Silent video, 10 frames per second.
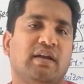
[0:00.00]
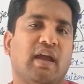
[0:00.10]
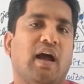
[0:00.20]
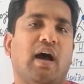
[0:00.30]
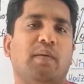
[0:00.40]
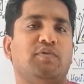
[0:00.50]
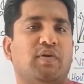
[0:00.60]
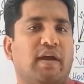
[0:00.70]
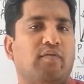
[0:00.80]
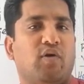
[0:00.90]
कि आप जो
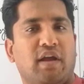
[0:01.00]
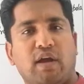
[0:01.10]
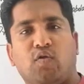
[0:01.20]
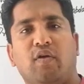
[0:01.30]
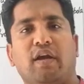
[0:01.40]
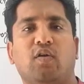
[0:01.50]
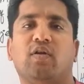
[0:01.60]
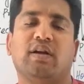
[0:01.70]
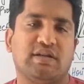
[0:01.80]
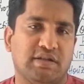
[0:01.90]
है वो एक को
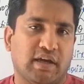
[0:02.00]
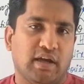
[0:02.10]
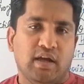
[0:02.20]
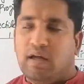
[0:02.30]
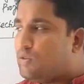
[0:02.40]
इग्नोर कर सकें